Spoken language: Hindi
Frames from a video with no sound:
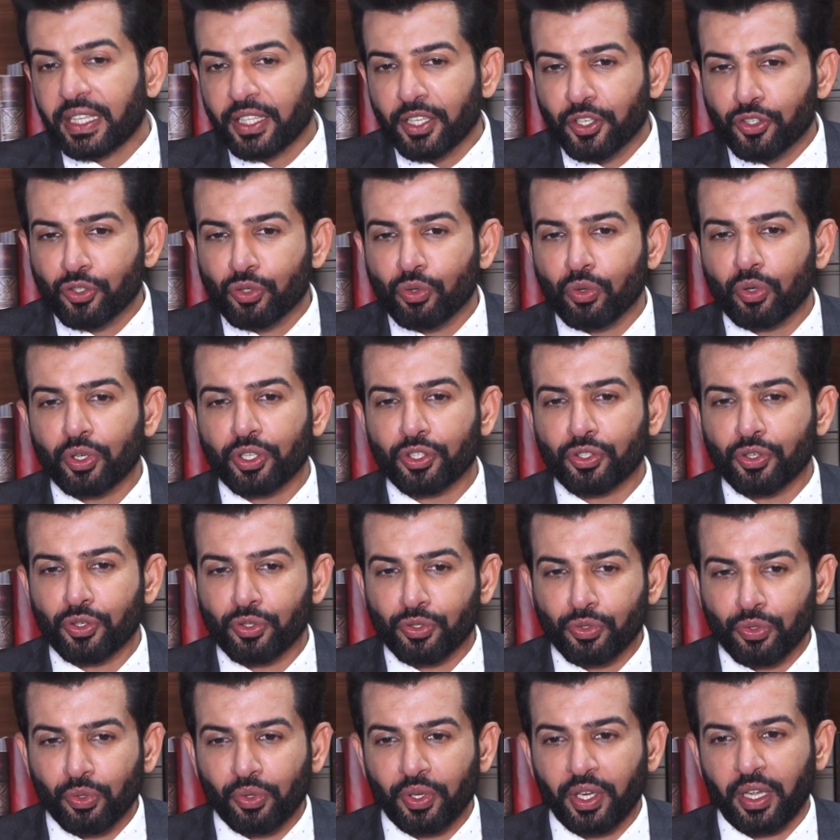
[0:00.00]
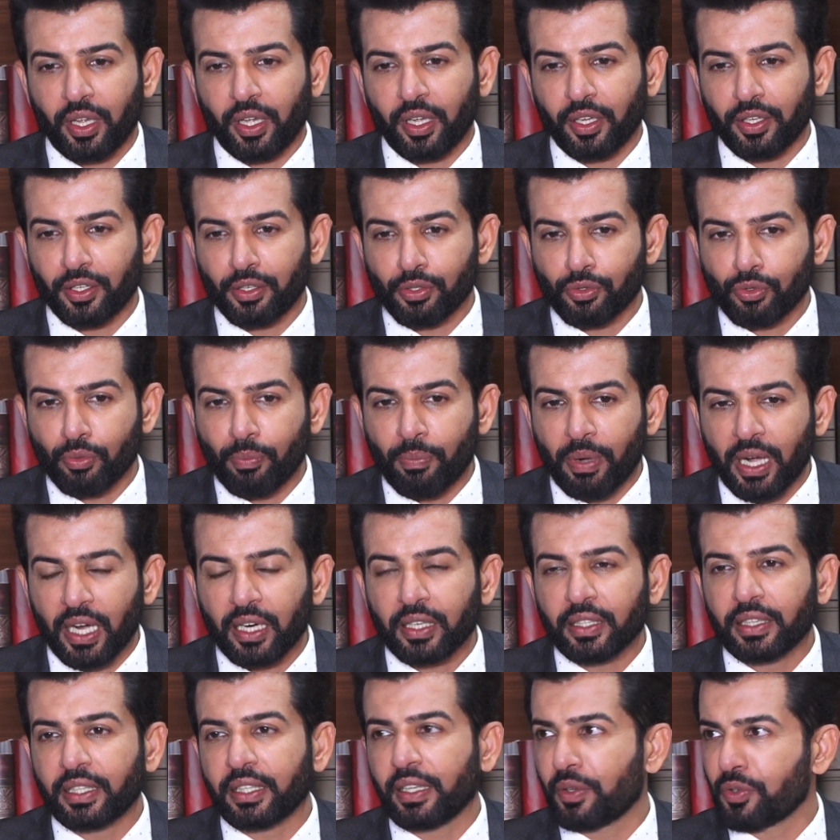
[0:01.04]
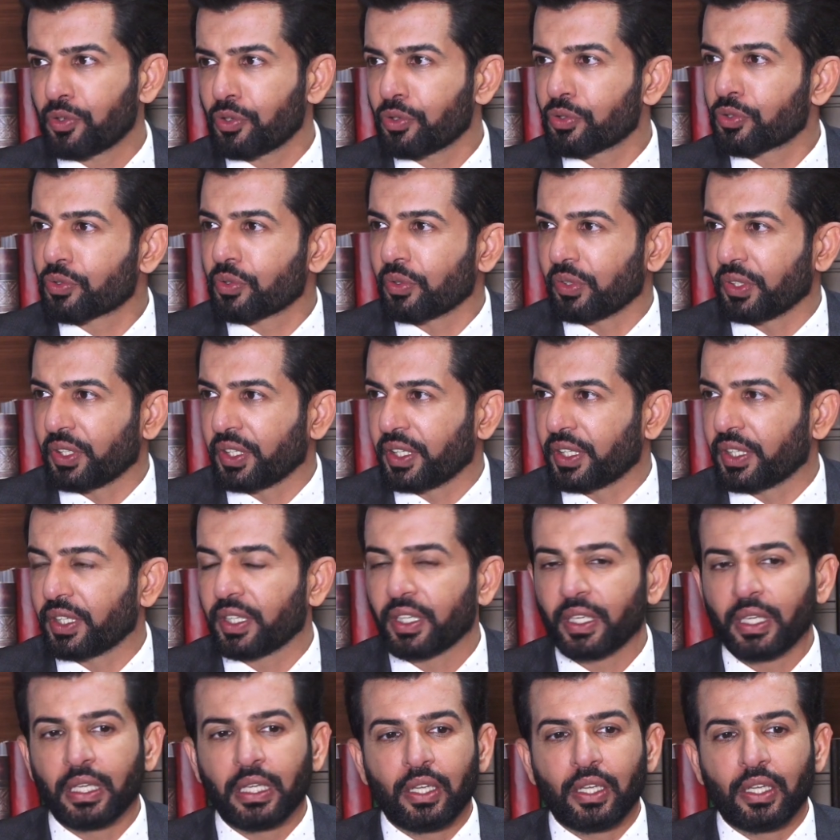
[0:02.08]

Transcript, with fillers: ये शो की जो स्टोरी है ये जो भागती है जो स्टोरी है